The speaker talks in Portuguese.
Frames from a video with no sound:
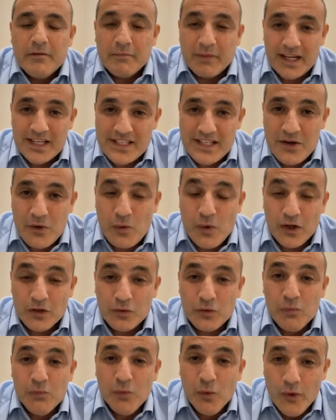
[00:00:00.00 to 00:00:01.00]
Mas
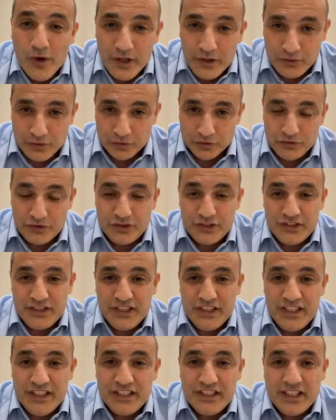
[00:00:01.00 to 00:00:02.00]
enquanto muitos que
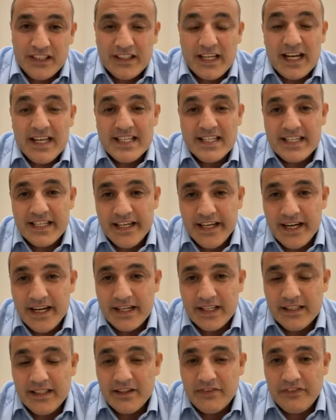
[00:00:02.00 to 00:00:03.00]
se dizem da
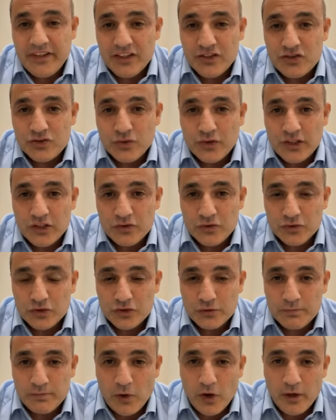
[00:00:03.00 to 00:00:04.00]
esquerda, defensores
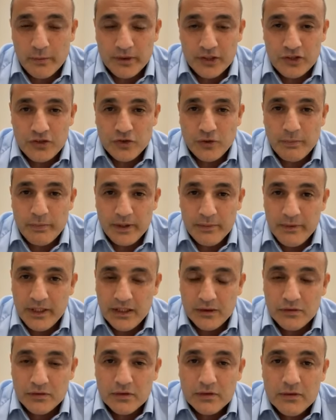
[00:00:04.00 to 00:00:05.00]
dos pobres e
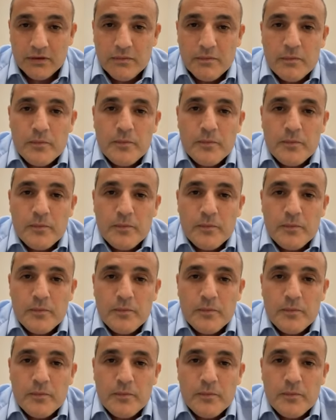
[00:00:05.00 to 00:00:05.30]
oprimidos,